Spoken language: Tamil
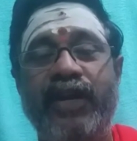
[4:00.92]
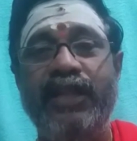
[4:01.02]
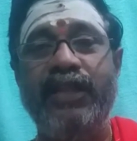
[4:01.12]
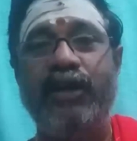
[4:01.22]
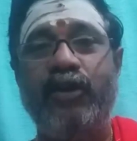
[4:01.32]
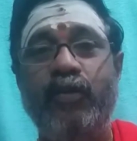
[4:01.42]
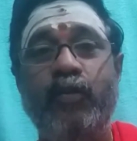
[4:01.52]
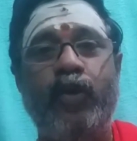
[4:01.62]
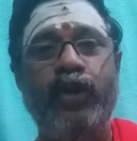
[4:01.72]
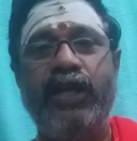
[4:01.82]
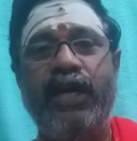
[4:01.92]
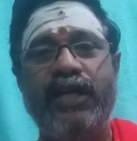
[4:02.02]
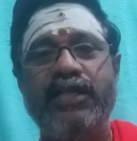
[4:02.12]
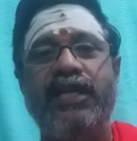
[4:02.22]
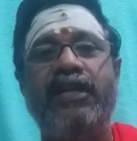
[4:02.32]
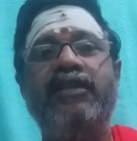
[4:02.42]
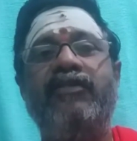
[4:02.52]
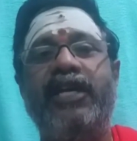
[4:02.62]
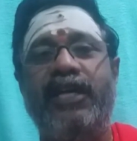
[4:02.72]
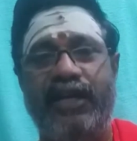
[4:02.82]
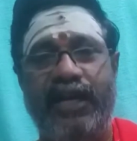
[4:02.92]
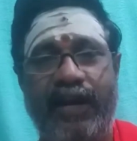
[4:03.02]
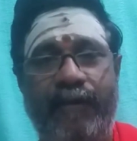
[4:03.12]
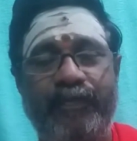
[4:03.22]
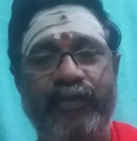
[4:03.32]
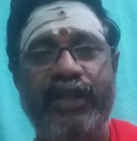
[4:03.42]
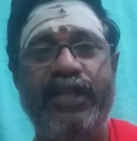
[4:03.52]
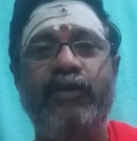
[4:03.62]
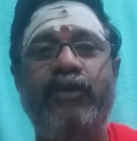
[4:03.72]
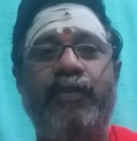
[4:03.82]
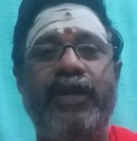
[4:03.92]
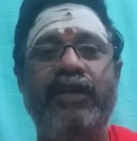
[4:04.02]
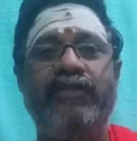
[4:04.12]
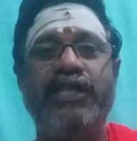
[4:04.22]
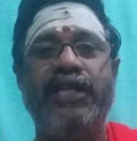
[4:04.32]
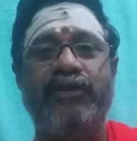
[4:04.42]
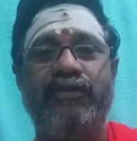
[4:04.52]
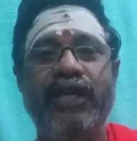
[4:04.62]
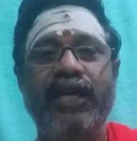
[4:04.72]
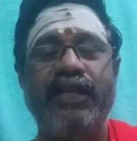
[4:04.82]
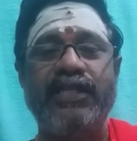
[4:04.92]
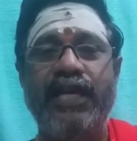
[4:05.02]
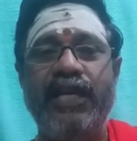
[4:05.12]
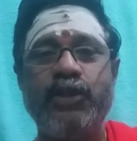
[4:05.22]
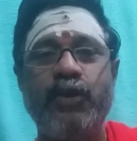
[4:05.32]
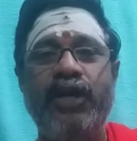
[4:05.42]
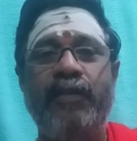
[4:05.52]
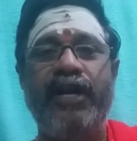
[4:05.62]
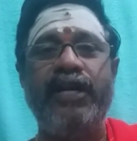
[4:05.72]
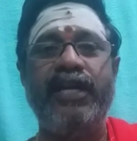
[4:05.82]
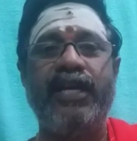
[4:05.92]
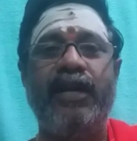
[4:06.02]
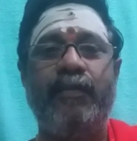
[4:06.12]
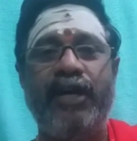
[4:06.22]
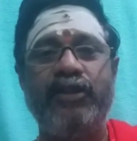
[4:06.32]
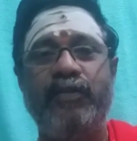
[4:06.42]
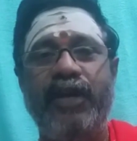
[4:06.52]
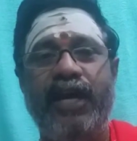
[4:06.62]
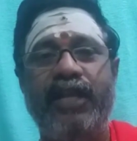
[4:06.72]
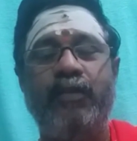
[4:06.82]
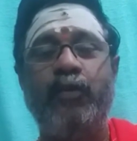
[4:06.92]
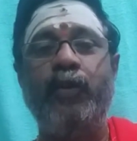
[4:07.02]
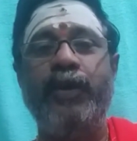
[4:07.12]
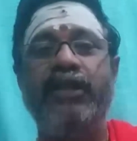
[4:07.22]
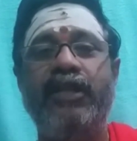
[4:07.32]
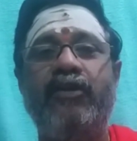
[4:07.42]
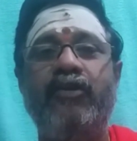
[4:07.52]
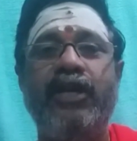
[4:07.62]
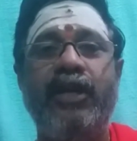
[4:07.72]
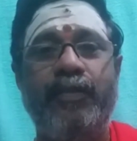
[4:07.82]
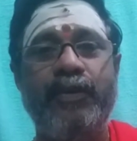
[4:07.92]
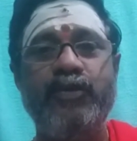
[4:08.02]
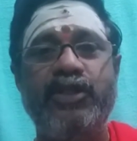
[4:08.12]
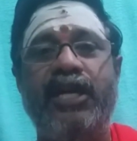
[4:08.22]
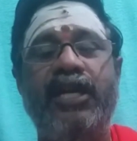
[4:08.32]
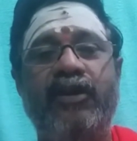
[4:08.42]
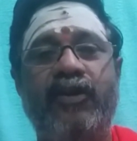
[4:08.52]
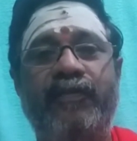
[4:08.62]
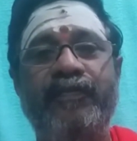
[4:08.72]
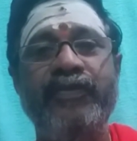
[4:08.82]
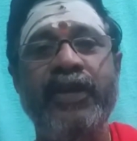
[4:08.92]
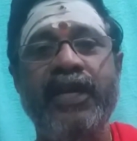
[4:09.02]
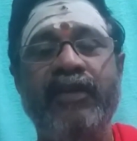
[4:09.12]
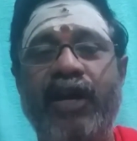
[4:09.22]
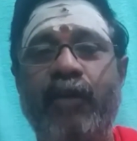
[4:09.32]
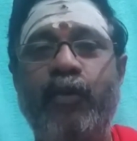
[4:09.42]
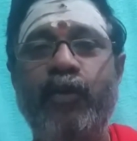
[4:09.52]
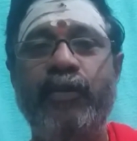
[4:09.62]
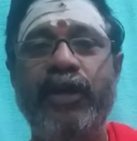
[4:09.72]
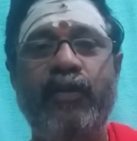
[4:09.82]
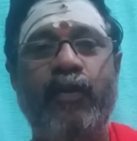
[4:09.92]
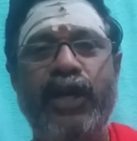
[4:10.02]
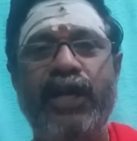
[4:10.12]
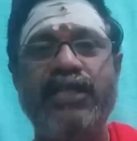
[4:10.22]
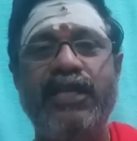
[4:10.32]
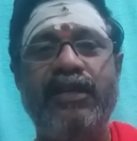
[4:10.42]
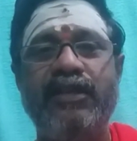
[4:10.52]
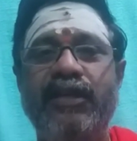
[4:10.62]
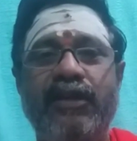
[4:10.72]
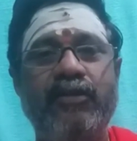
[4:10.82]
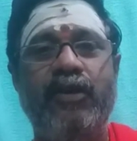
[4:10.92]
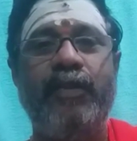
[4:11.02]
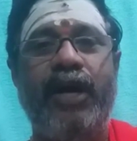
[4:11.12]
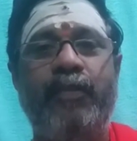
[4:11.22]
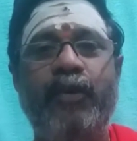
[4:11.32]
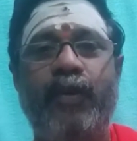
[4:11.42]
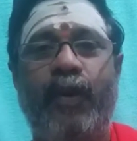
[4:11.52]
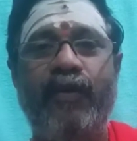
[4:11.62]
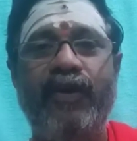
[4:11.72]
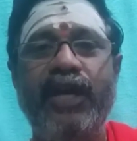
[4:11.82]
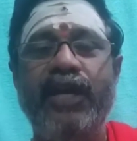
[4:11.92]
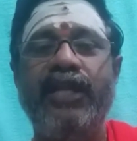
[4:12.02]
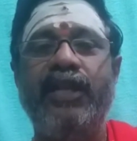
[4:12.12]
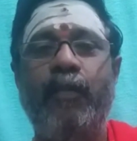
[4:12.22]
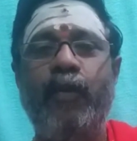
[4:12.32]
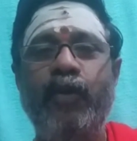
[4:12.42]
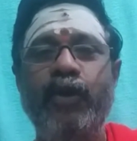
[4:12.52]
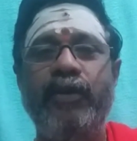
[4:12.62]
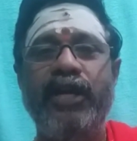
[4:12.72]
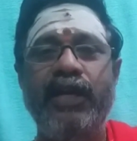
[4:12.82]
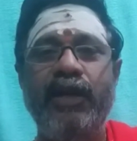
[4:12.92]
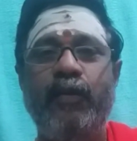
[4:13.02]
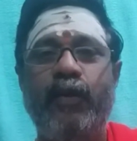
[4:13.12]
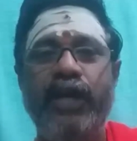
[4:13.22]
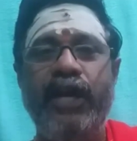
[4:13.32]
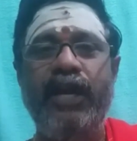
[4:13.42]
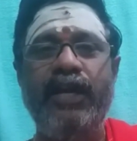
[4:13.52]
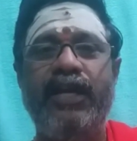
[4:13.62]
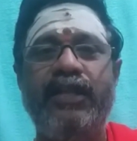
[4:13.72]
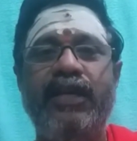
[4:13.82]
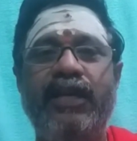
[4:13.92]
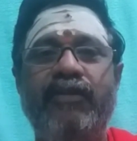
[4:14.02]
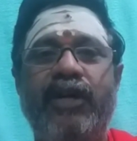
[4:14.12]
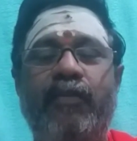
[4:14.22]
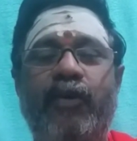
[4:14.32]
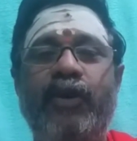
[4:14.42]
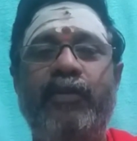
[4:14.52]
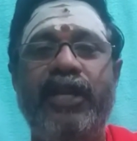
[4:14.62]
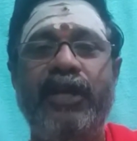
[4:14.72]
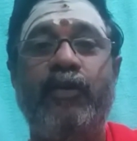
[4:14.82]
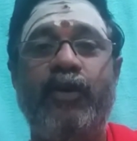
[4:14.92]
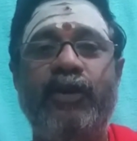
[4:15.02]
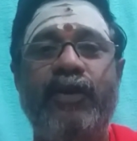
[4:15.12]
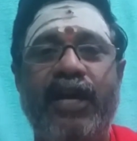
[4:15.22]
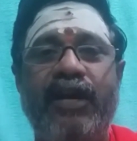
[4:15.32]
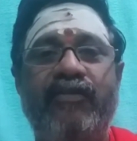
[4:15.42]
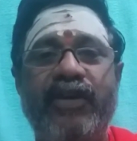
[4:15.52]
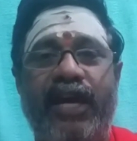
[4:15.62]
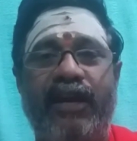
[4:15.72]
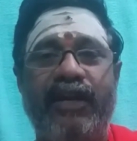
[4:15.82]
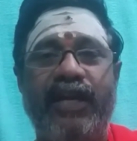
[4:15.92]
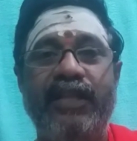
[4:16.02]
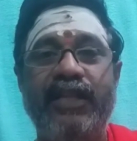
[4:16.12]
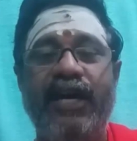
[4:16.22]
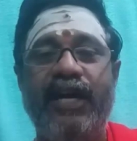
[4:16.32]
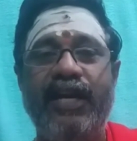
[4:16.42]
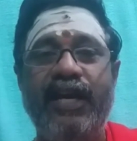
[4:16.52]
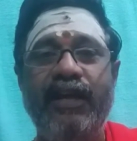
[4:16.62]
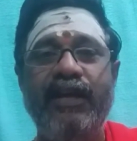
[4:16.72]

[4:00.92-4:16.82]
வேந்தர்களும் ஒன்றாக சேர்ந்து வருகின்றனரா இதுதான் ஒரு பெரிய விசேஷம் இந்த சேர சோழ பாண்டியர்களை பார்த்தோம்னா அந்த மூவேந்தர்களுக்கு எப்பவும் சண்டை இருக்கும் இவங்க மூணு பேரும் ஒன்றா சேர்றதுங்கிறது ரொம்ப அபூர்வம் இந்த மூணு பேரையும் ஒரே இடத்துக்கு இவங்க மூணு பேரையும் கொண்டு வர அவையார் எதனால்